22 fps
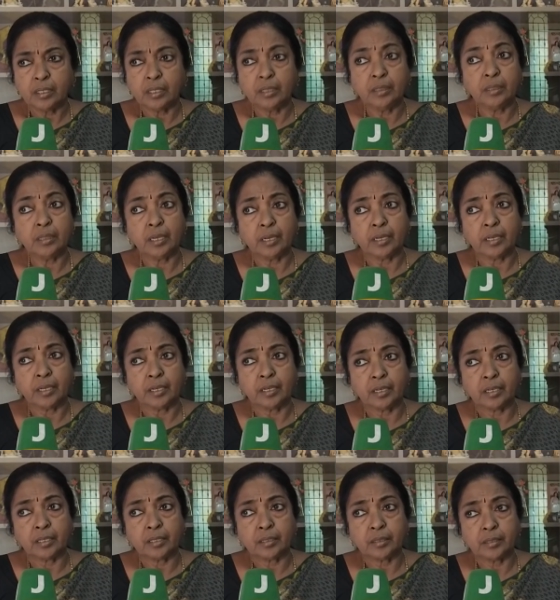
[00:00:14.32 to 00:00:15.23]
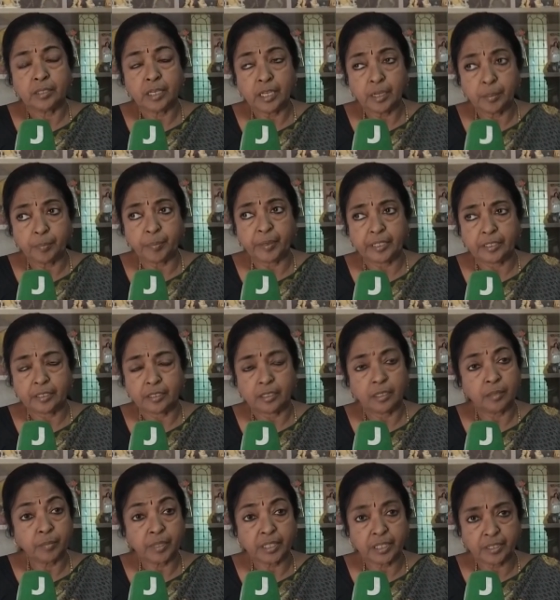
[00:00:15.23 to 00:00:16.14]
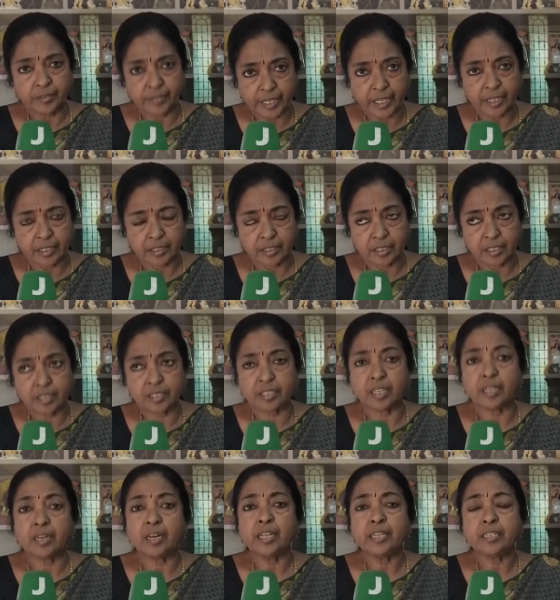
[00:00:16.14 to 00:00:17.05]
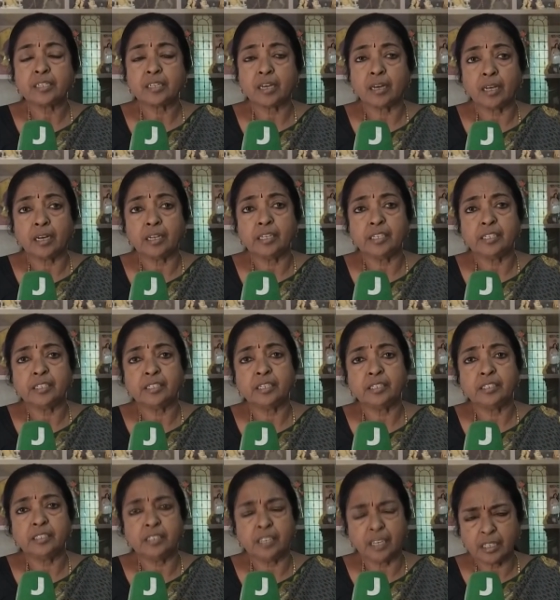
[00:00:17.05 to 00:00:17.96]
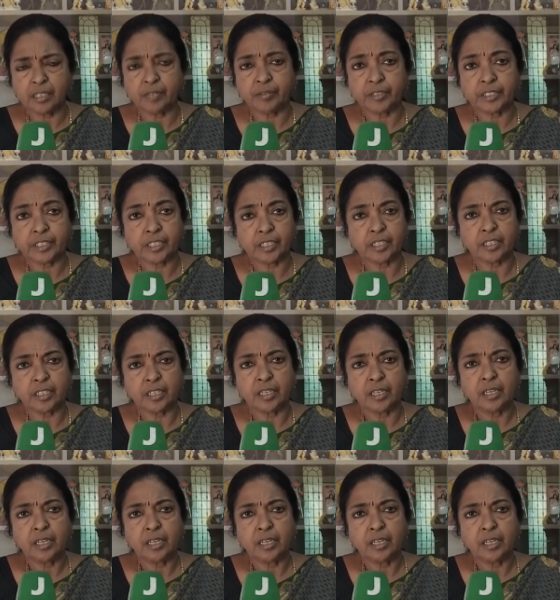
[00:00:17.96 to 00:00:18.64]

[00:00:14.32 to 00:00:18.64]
இந்த தீர்ப்பை என்பதை விட ஸ்டெர்லைட் ஆலை இங்கு இயங்குவதை